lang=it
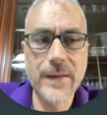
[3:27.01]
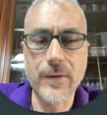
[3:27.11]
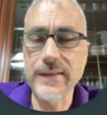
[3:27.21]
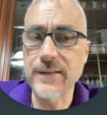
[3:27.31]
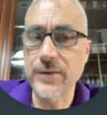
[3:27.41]

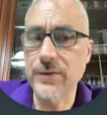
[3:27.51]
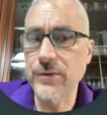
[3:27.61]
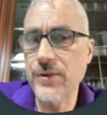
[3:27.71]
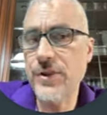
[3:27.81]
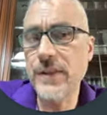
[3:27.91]
quando ha
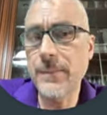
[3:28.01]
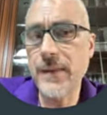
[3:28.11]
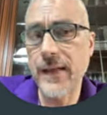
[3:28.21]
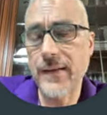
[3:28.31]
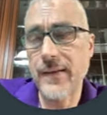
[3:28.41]
introdotto il
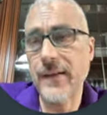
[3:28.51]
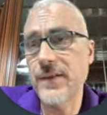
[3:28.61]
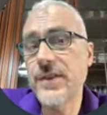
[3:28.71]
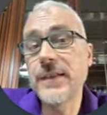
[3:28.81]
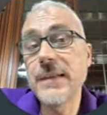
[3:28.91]
GDPR, il
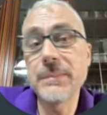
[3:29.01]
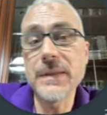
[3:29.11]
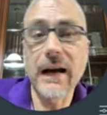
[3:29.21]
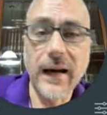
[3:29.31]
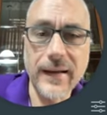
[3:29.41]

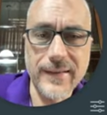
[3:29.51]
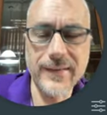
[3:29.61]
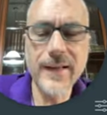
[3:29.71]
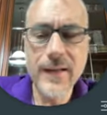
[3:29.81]
GDPR.